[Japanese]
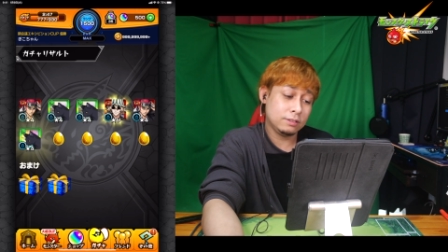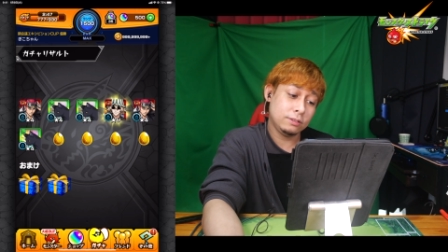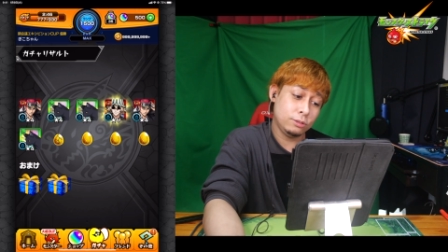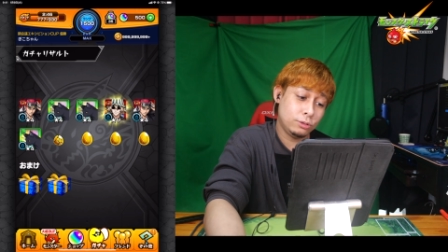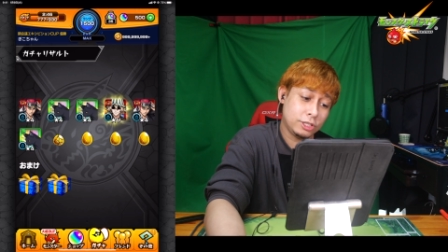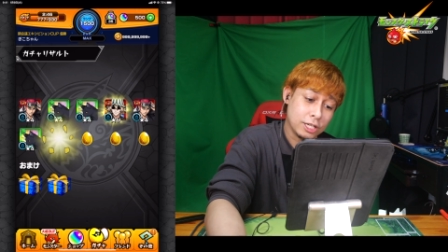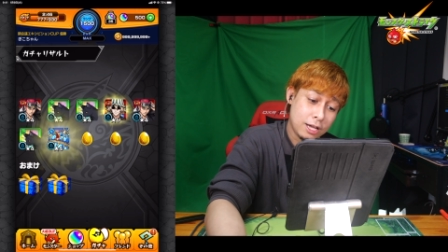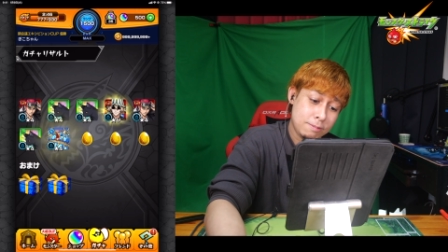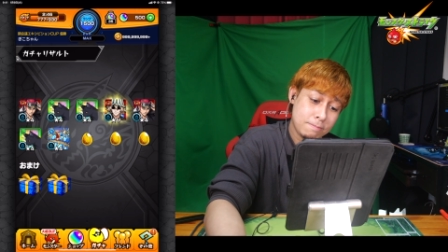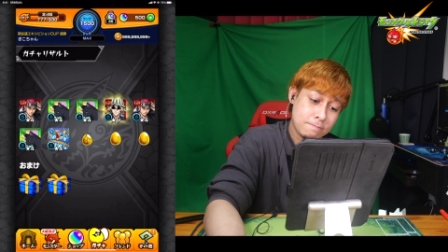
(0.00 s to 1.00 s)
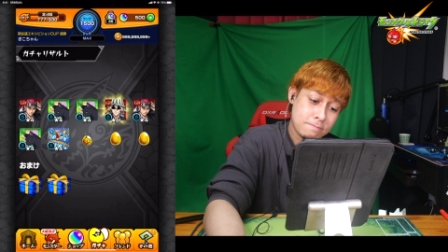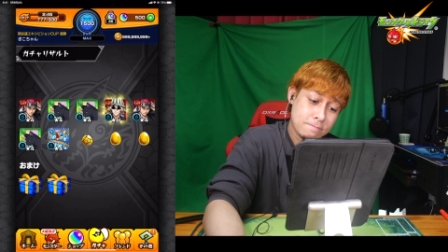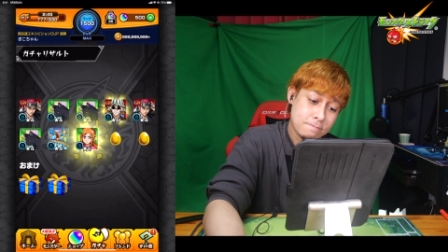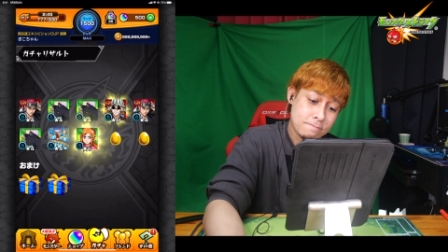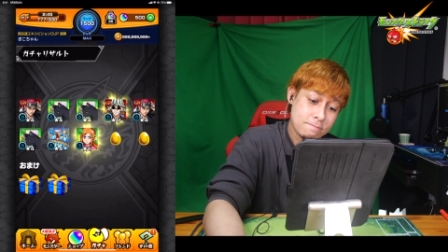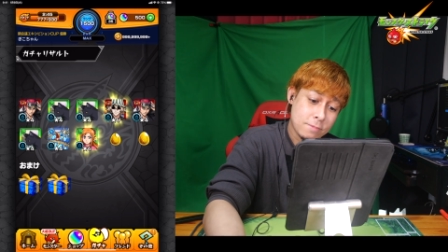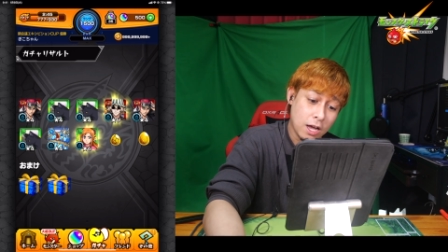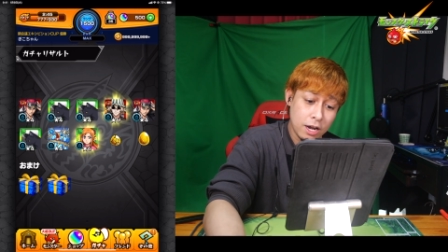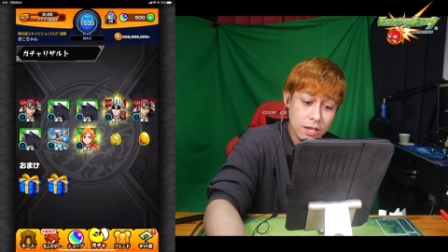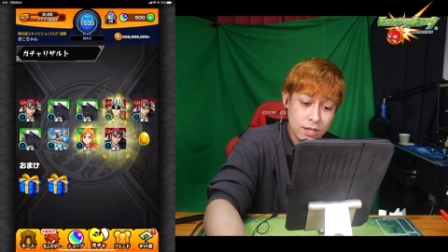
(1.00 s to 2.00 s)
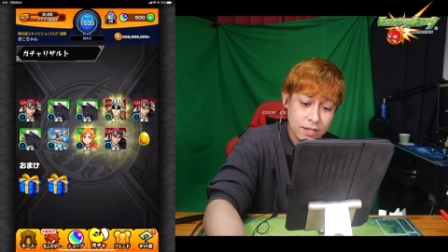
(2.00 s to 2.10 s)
朽木さんあれ